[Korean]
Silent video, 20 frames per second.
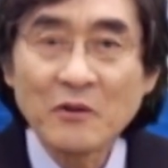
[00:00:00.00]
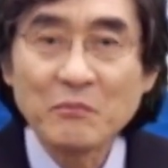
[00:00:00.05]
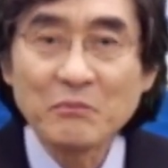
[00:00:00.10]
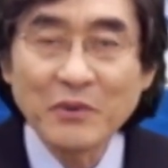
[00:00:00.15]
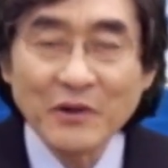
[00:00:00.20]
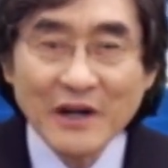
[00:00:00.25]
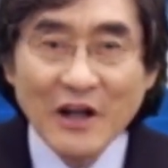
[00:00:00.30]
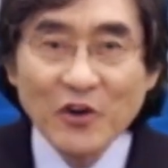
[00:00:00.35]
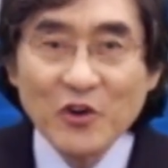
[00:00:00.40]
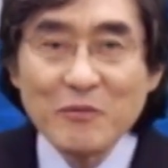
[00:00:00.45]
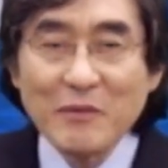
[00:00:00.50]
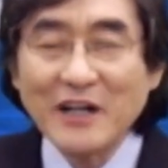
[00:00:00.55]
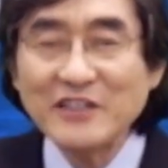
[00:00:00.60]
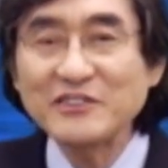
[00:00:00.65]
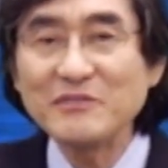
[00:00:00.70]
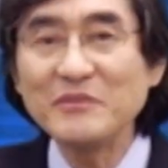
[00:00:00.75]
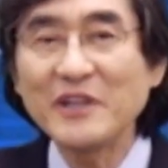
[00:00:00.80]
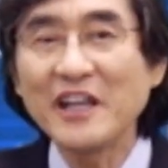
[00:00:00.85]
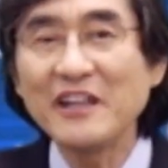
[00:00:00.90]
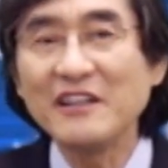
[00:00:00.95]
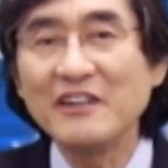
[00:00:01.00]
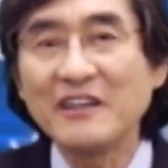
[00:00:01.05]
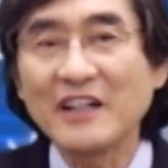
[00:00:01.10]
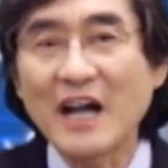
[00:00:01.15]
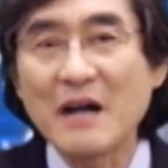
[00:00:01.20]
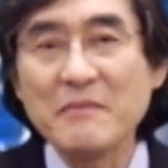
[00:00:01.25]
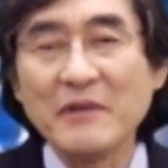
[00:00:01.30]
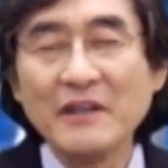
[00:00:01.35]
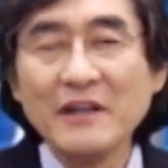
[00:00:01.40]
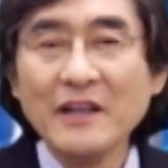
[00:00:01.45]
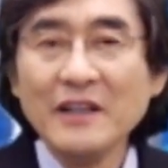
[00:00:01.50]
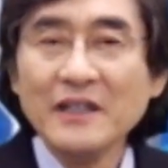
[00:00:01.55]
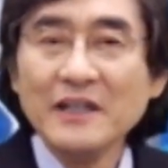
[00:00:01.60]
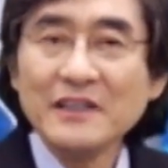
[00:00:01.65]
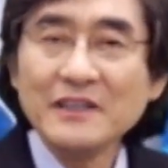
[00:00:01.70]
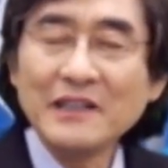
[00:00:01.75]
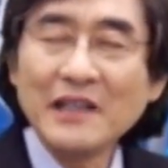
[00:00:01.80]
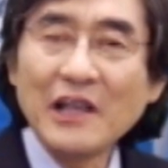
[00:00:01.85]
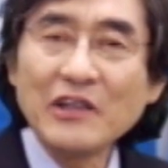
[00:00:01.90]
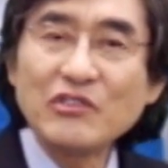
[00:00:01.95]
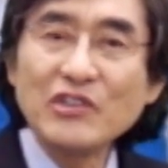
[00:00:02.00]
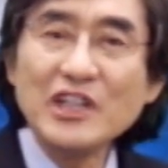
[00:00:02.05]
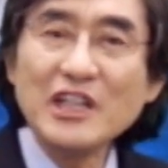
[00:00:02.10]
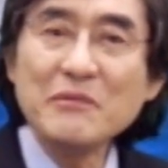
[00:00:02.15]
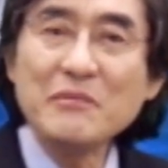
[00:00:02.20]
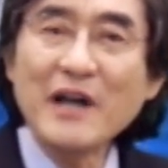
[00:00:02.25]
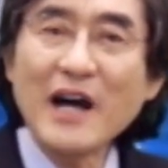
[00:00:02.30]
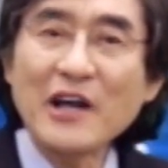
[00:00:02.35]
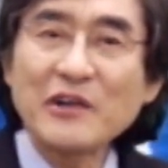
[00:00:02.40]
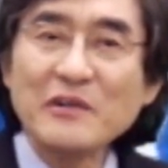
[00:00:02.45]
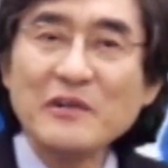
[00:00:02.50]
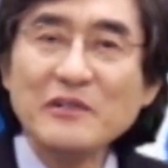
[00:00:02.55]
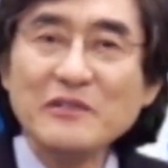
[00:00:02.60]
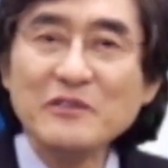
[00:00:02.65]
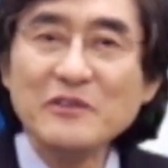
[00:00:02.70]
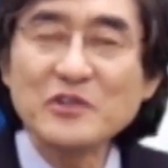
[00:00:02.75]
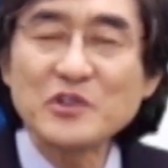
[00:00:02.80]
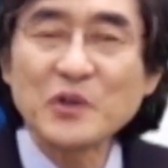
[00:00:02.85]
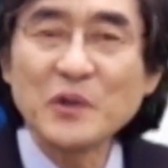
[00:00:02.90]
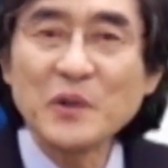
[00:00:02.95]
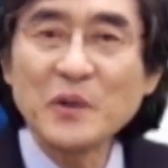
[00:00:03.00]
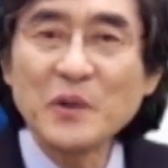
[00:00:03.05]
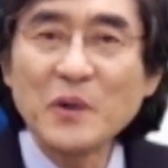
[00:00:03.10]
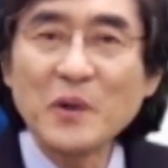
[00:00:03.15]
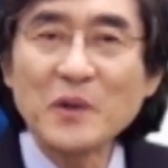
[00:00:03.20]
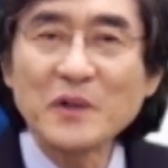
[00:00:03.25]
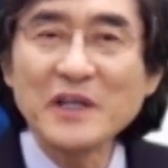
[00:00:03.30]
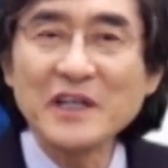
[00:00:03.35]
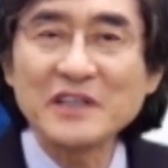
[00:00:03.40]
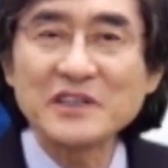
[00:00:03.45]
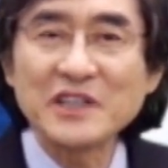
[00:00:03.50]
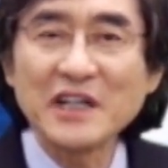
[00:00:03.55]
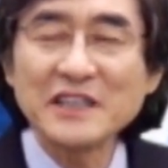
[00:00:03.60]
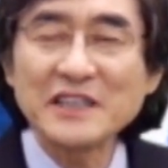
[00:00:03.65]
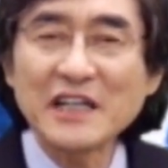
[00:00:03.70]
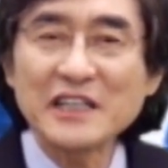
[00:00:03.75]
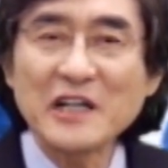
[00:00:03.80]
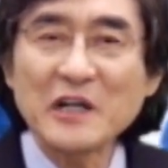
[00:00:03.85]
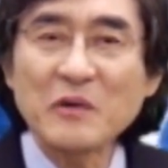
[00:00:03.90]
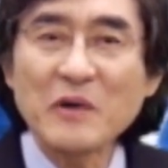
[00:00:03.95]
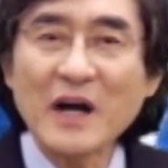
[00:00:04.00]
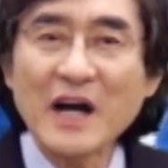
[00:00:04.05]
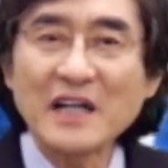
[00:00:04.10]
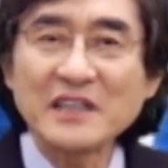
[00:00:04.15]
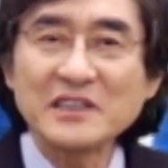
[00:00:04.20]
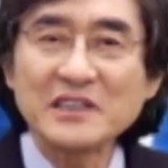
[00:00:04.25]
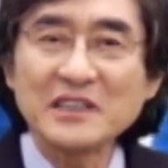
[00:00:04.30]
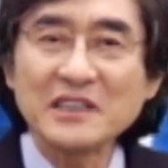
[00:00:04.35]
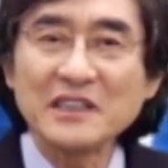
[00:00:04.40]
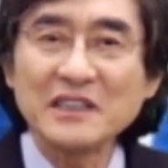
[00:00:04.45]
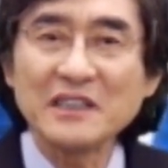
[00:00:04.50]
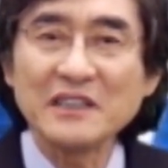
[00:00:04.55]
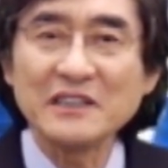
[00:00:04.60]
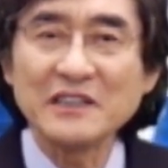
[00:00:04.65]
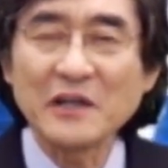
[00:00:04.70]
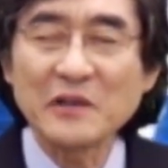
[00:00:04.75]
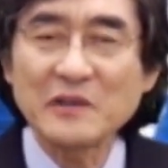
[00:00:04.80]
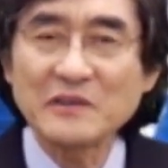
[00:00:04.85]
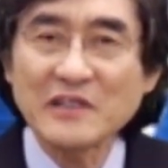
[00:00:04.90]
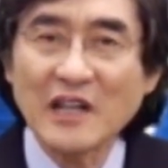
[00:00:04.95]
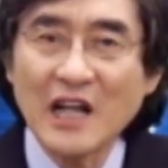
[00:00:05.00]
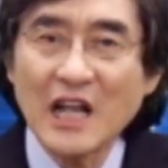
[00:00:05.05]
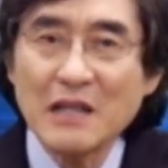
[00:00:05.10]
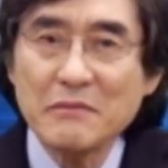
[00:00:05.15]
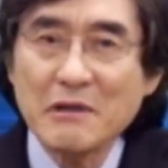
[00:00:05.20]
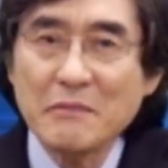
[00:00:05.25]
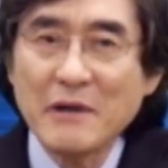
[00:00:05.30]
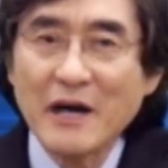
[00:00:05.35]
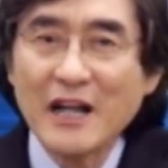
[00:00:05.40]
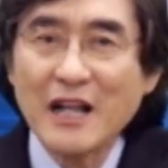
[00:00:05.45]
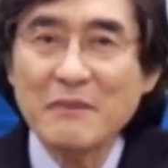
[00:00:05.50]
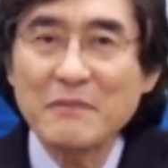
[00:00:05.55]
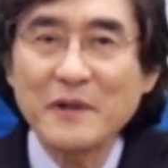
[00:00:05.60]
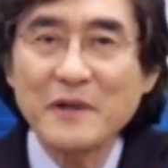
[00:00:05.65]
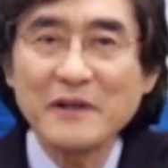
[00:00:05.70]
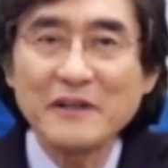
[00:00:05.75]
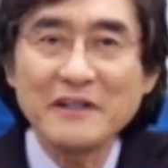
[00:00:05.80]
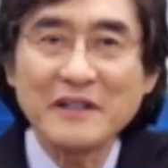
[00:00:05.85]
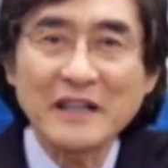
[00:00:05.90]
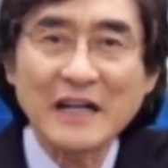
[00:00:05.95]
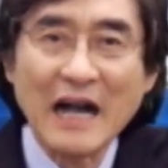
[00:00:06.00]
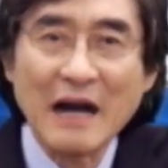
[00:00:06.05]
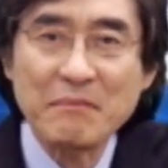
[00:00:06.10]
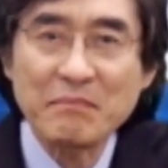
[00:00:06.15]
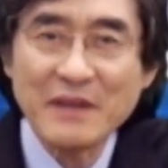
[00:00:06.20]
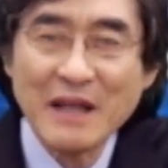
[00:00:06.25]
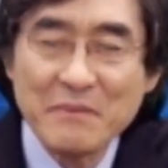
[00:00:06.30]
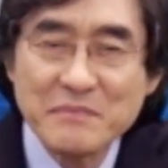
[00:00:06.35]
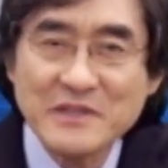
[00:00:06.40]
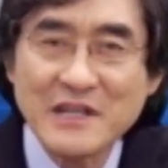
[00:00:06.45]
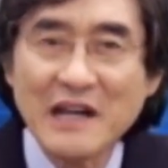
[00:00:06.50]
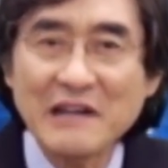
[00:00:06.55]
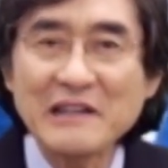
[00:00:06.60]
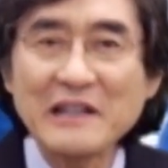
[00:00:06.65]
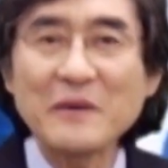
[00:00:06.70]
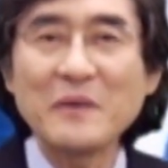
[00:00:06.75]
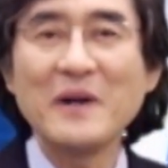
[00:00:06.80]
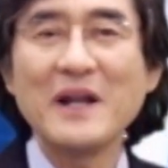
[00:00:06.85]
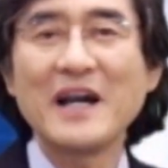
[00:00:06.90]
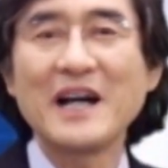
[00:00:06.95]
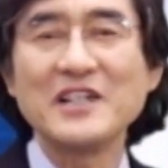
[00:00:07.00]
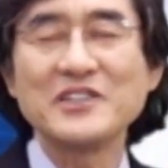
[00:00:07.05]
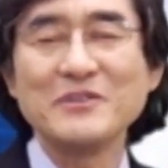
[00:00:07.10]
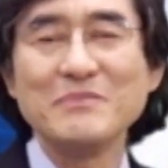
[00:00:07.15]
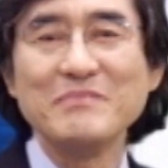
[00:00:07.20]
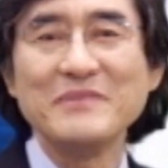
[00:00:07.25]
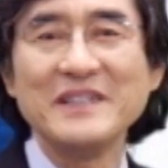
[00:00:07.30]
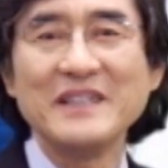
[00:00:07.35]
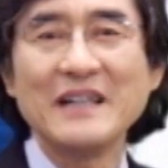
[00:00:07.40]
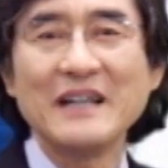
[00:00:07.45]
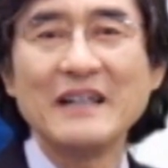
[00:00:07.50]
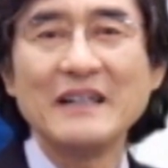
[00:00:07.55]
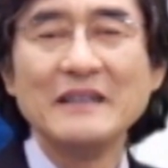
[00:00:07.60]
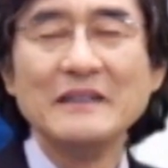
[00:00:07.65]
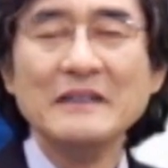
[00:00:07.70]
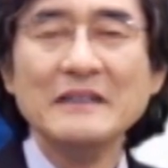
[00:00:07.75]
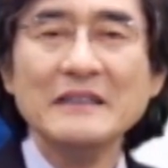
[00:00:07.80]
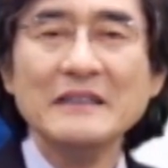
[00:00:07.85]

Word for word: 뭐라고 말씀되 있는가 하면 예수님이 하루는 조용히 제자들과 같이 예루살렘이 바라보이는 감남산에 올라가십니다.